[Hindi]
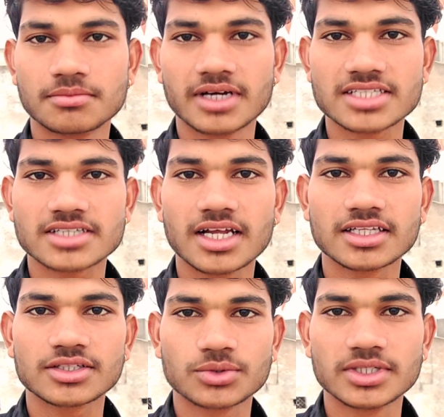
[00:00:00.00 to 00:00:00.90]
बरस रहा
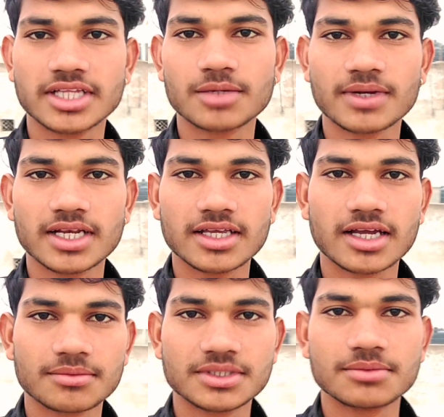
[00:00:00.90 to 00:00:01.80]
था थोड़ी देर पहले
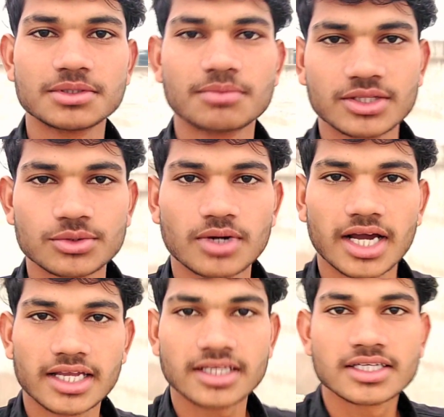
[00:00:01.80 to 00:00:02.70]
अभी अभी बंद
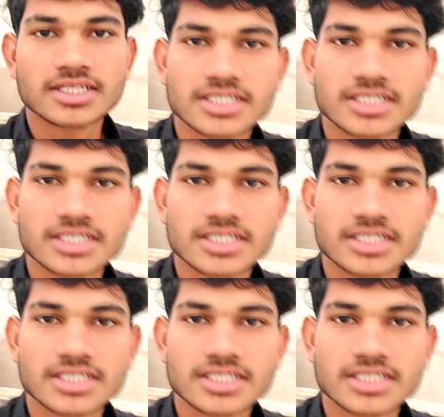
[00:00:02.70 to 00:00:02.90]
हुआ है